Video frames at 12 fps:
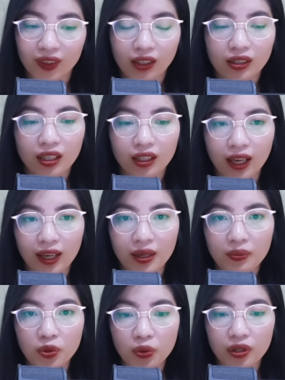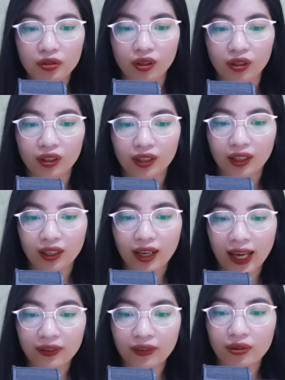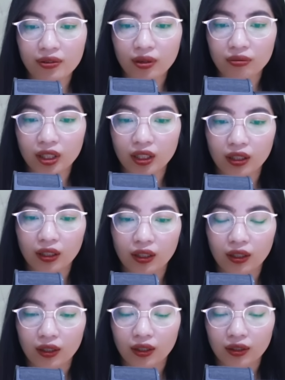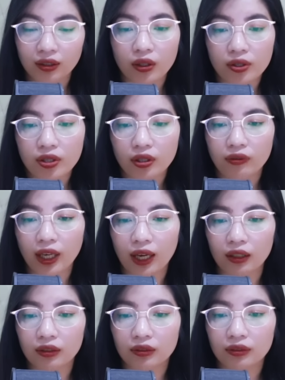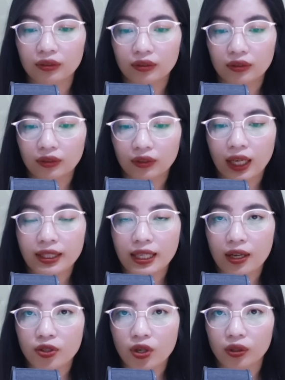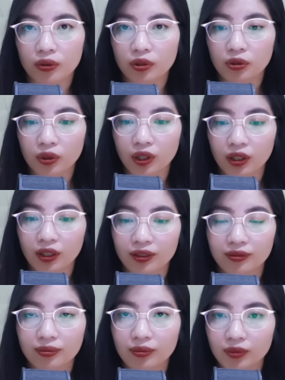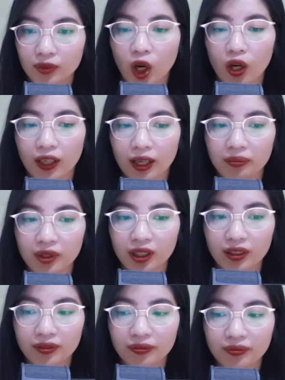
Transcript: Tất nhiên là êm xuôi rồi. Anh vào trong đi. Nói trước với anh là nhà trọ tôi thuê nhỏ lắm đấy.